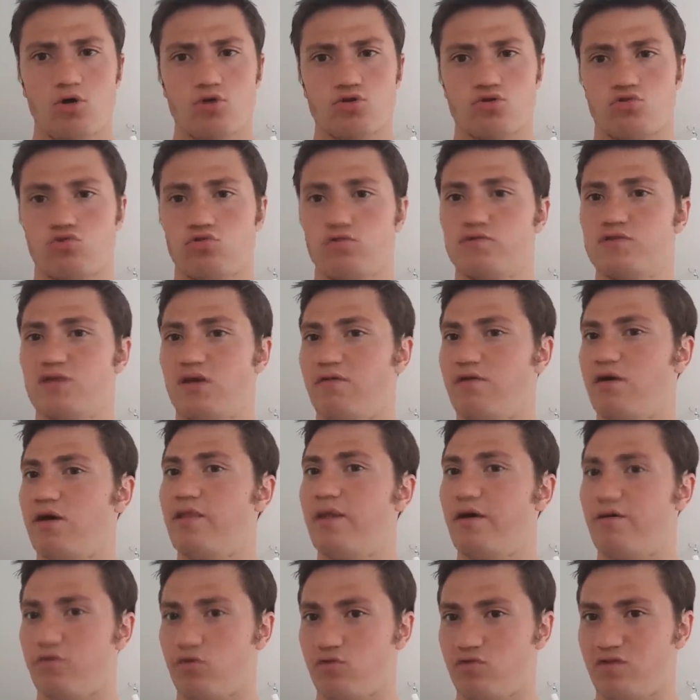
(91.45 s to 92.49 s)
Surtout que vous avez
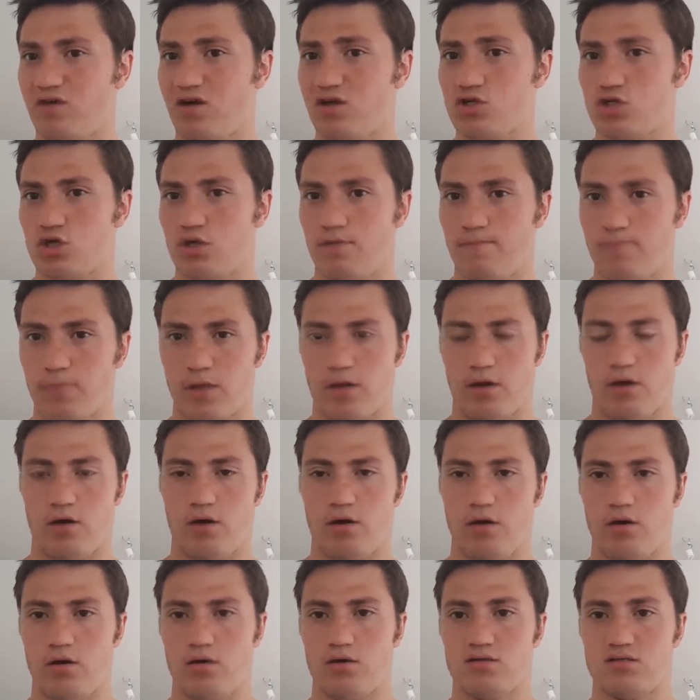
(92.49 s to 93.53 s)
un avantage,
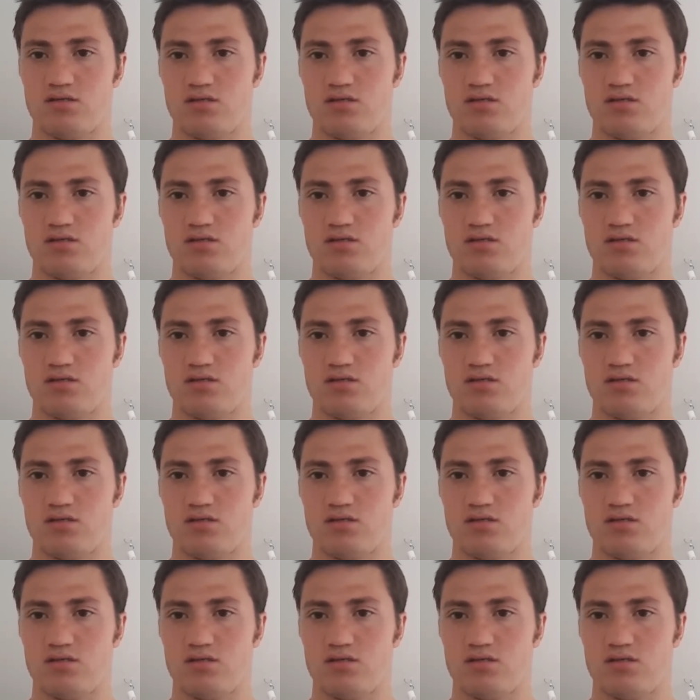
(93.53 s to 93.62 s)
euh,